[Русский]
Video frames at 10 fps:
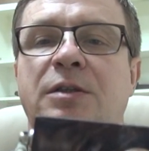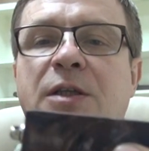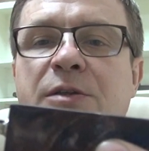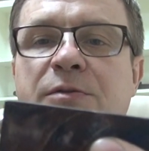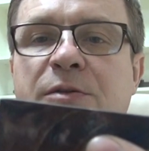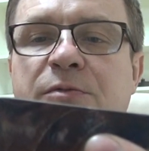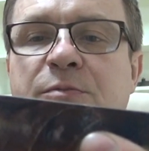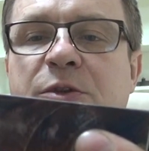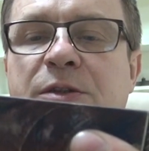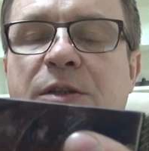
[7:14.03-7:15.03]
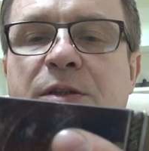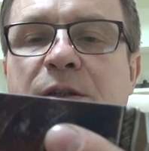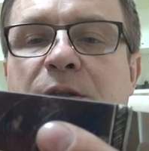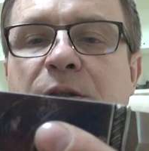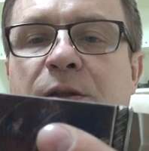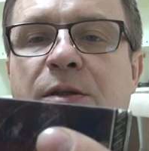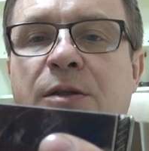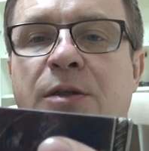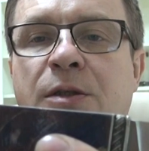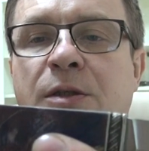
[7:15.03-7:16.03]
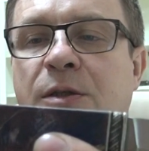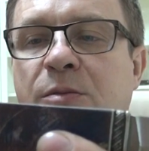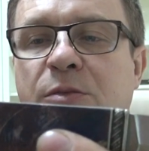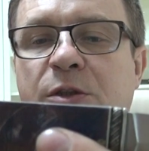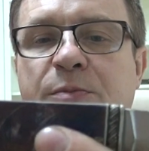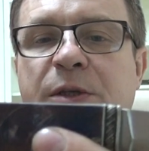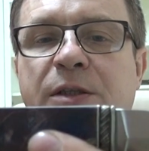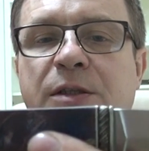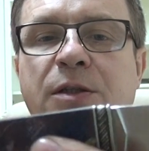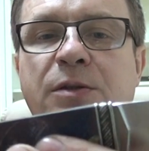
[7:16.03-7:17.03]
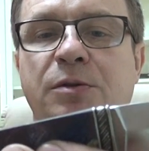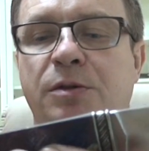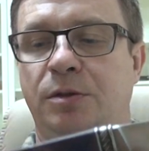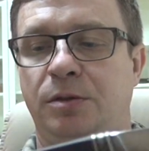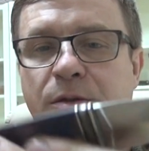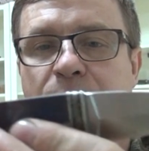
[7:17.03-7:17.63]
даже вот без этой, без пятки. То есть,